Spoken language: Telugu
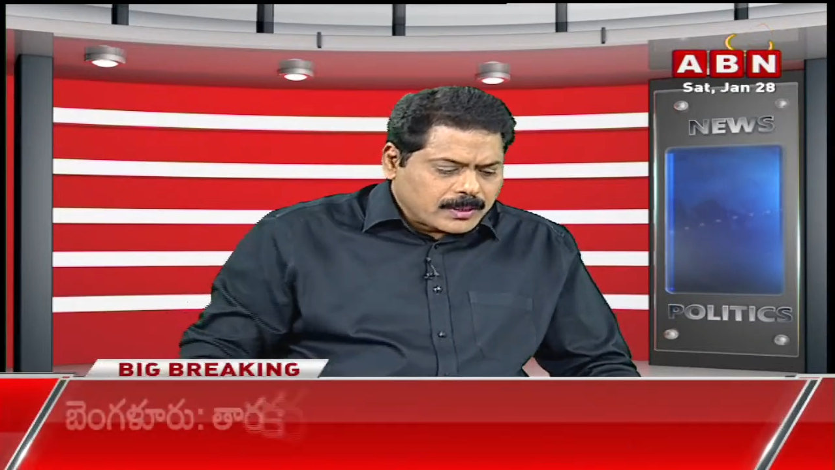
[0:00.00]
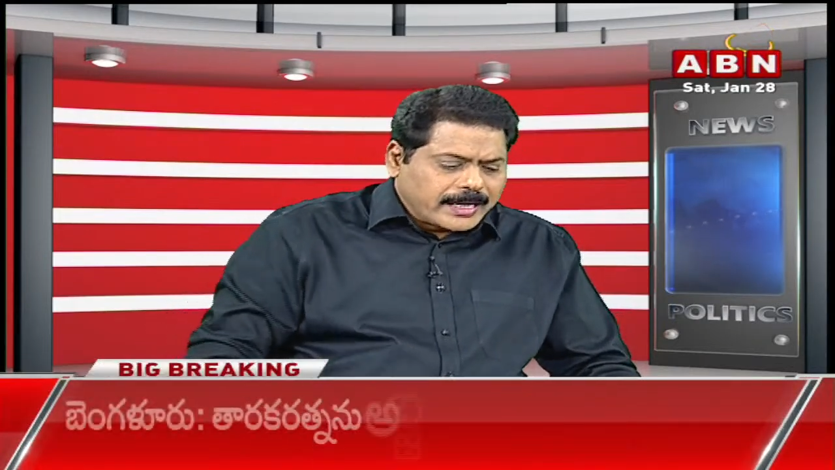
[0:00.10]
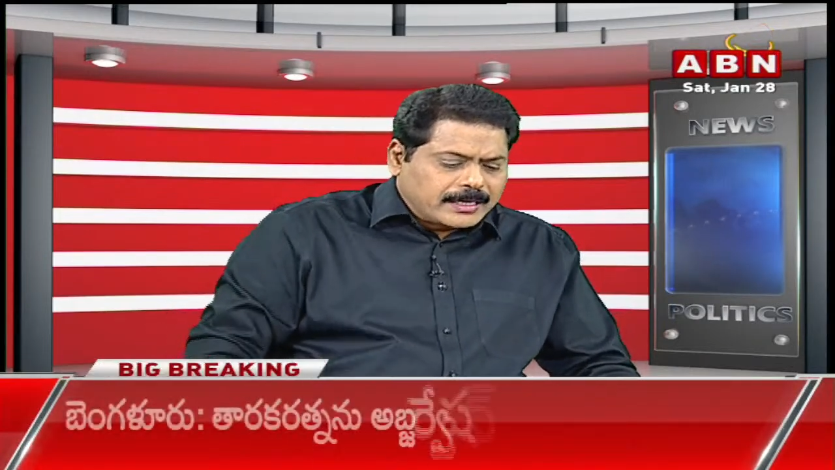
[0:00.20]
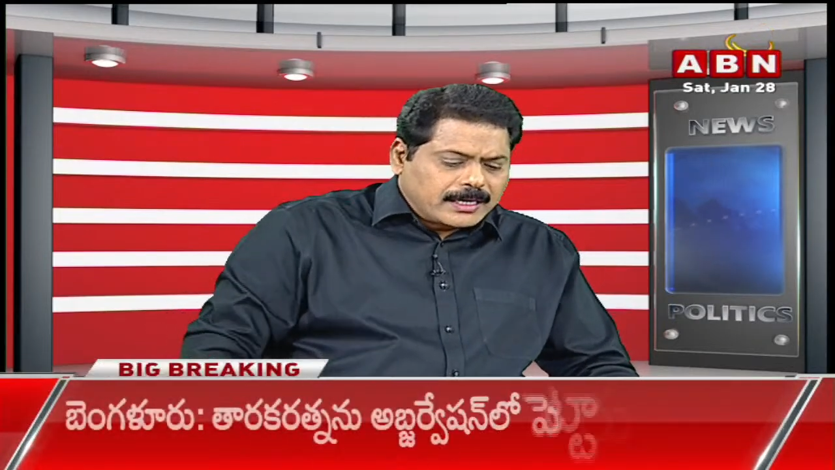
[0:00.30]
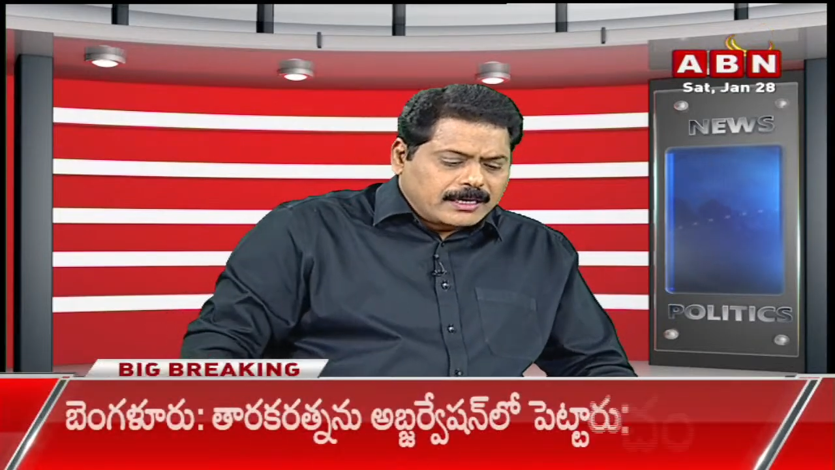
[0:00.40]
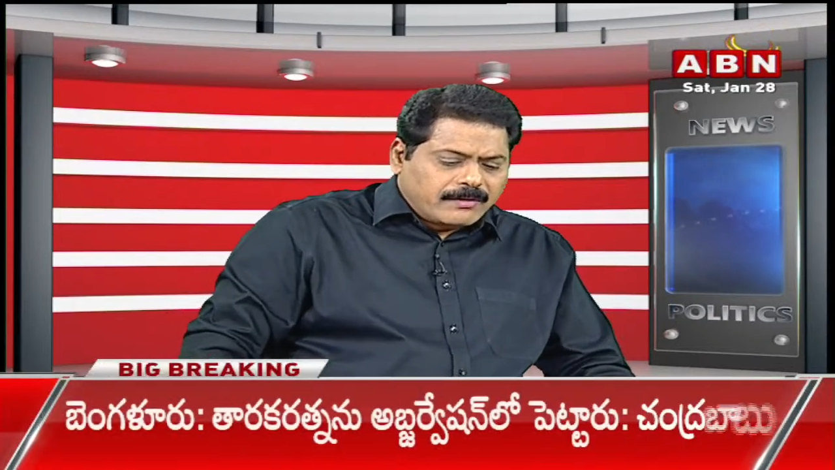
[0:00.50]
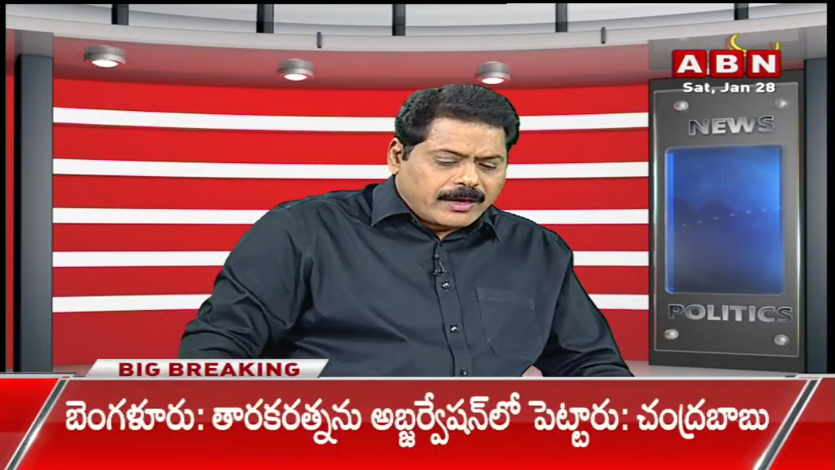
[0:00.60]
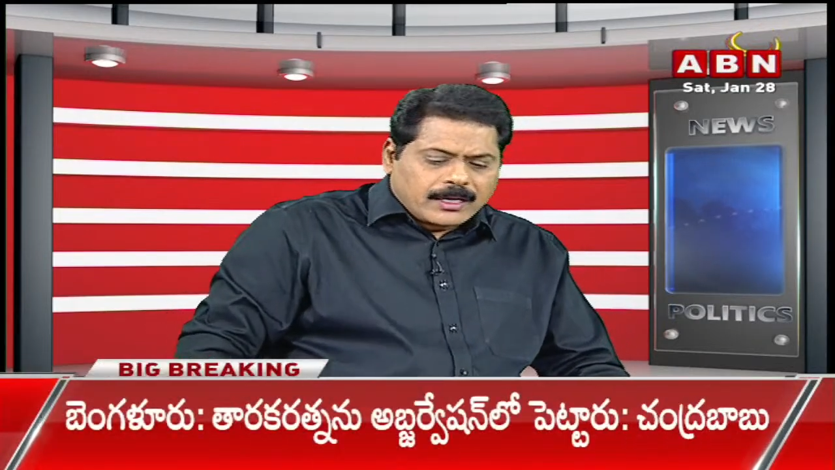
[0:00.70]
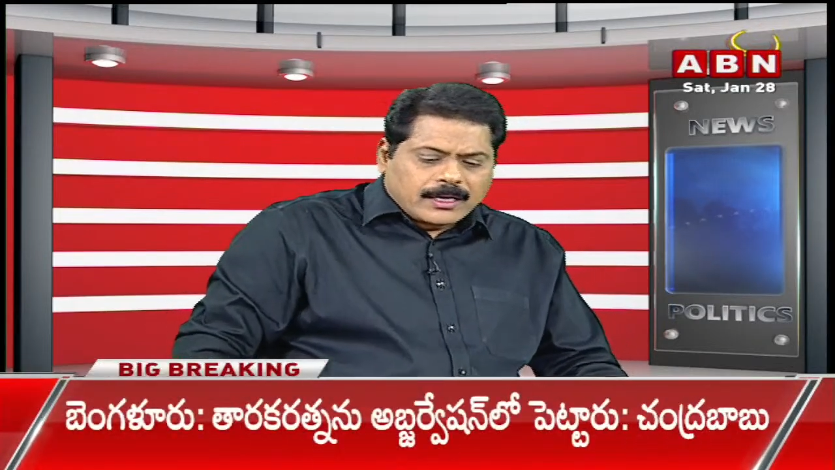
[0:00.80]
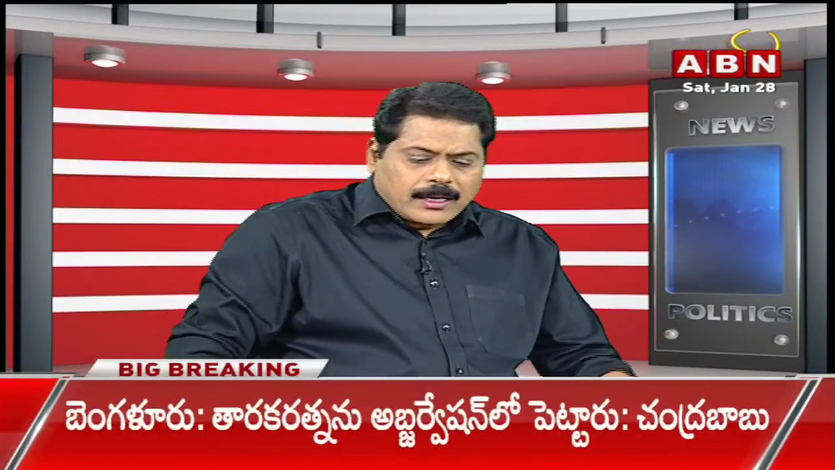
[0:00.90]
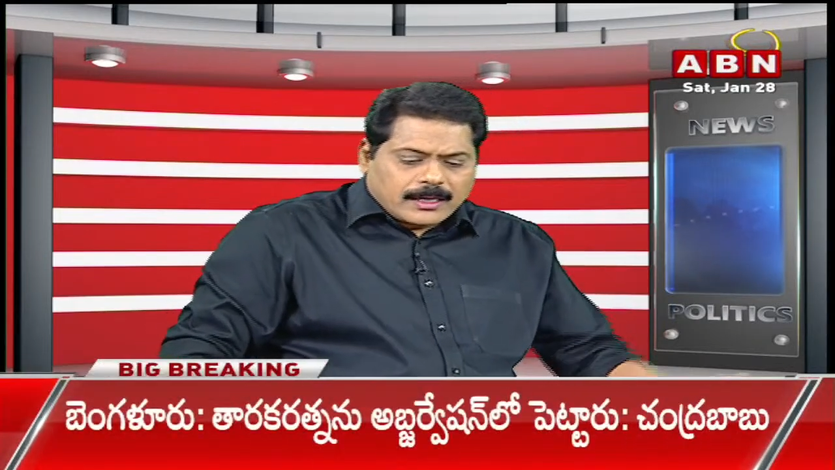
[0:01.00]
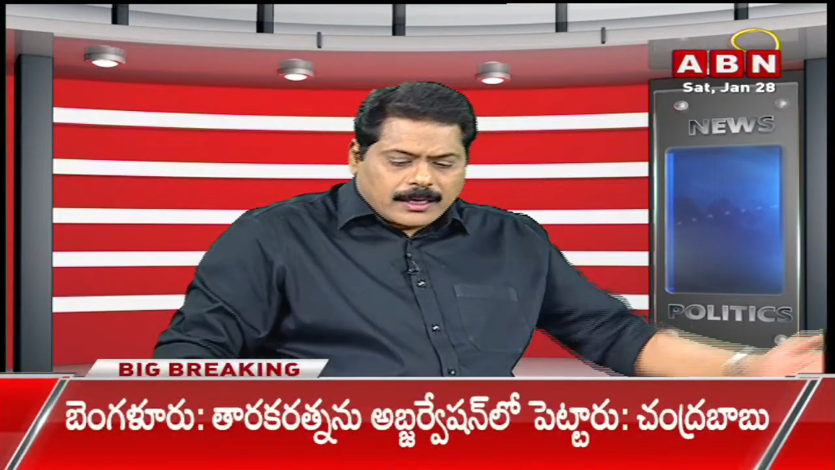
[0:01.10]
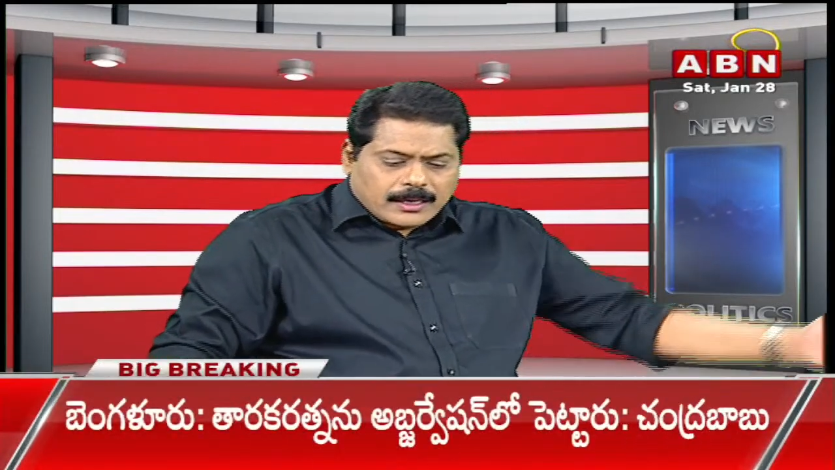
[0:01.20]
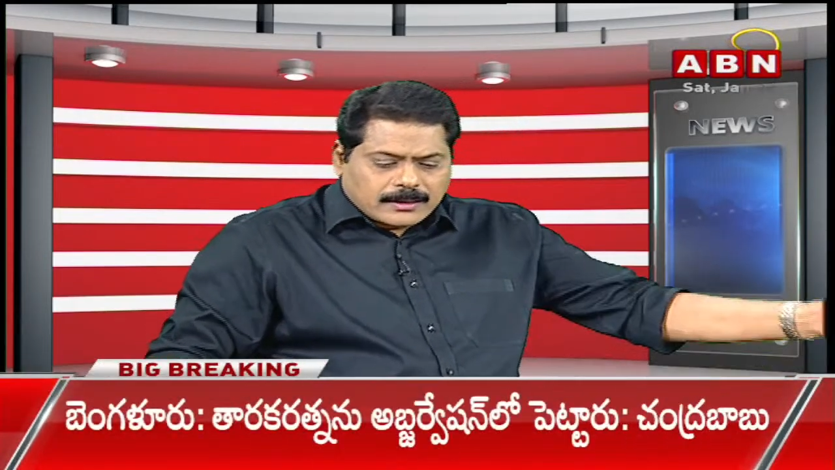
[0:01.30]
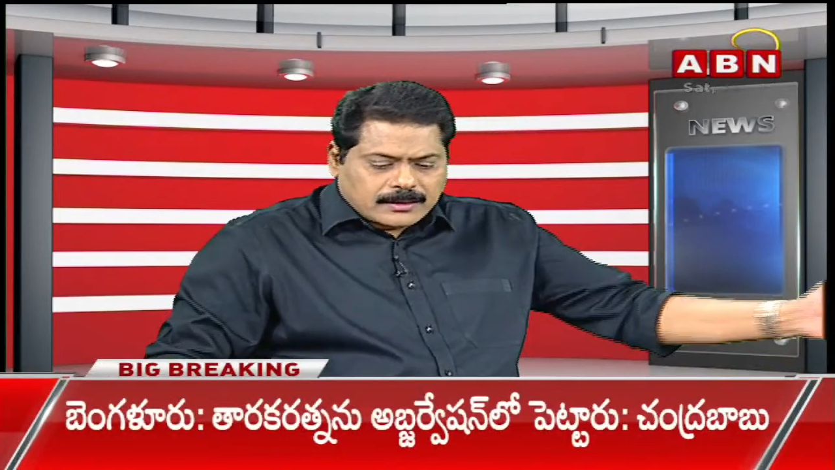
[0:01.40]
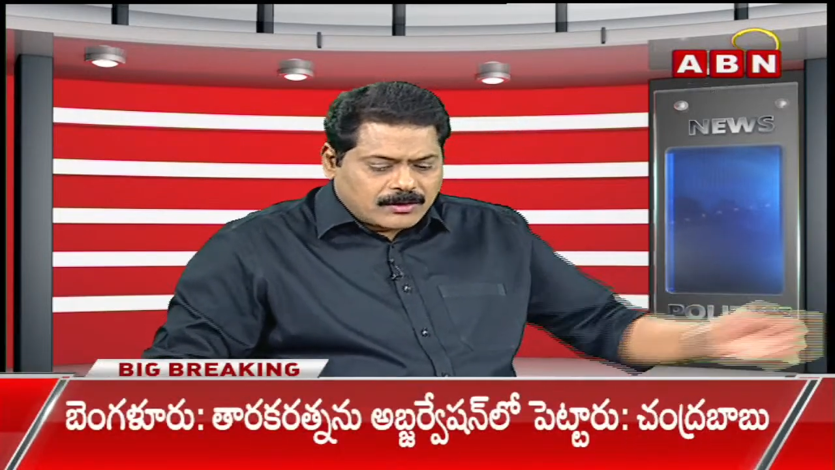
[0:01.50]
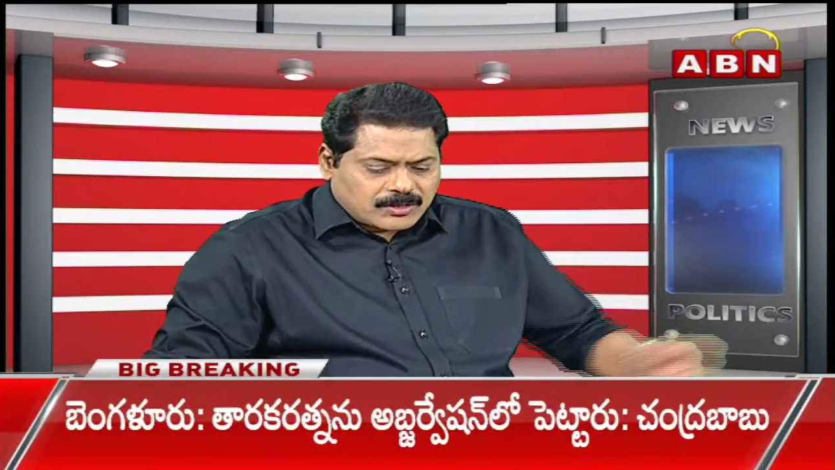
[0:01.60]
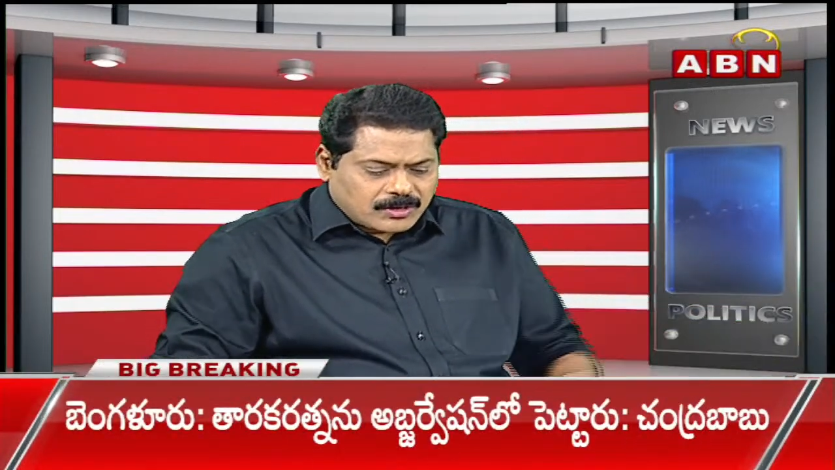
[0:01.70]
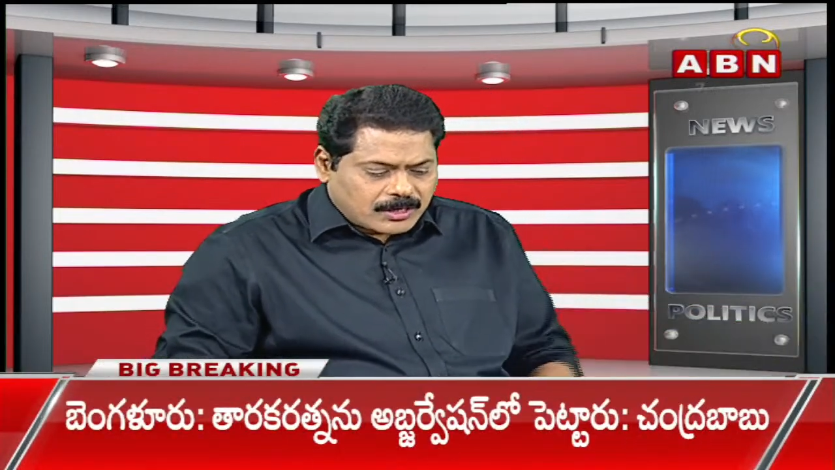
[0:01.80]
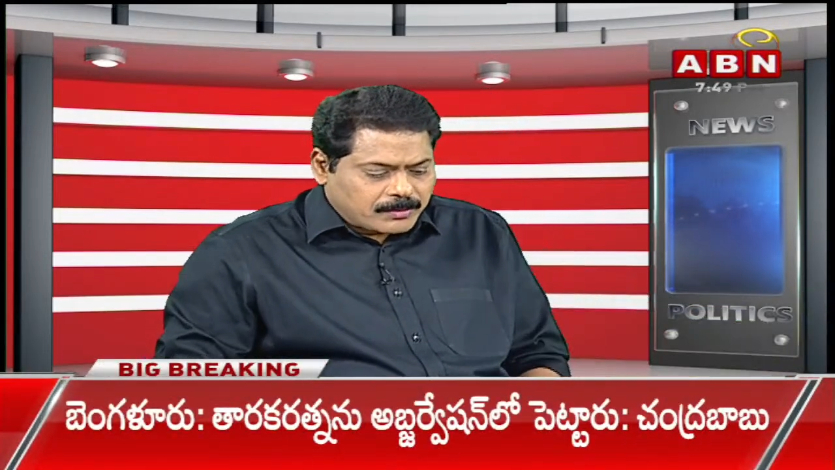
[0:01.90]
రైట్ ఎనీవే
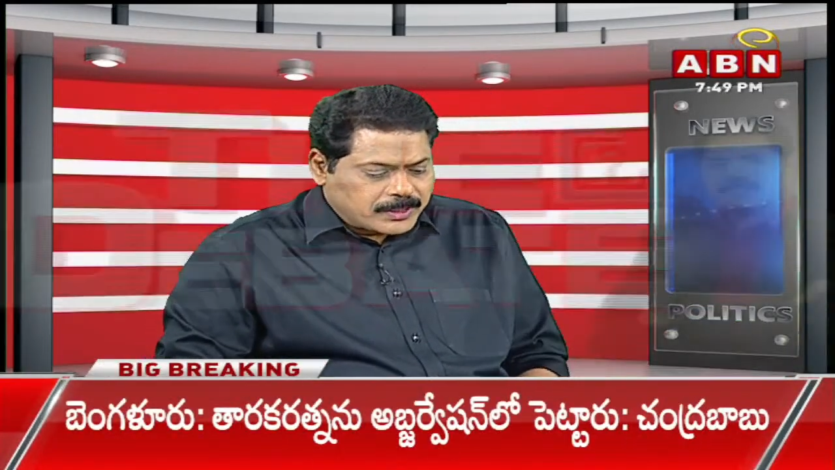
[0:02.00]
శ్రీనివాసరావు గారు